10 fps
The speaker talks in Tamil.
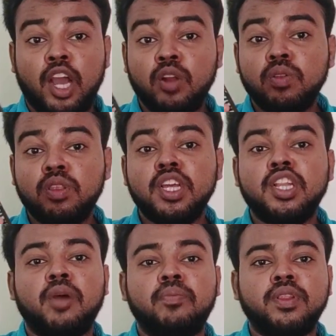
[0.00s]
ஐநூற்றி
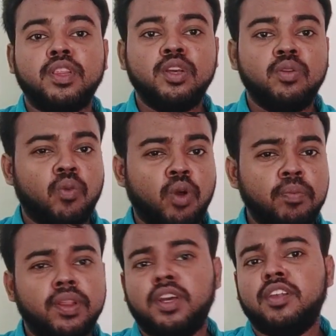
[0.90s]
நாற்பத்தி
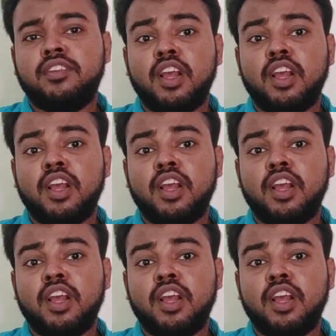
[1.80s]
ஒன்பதுக்கு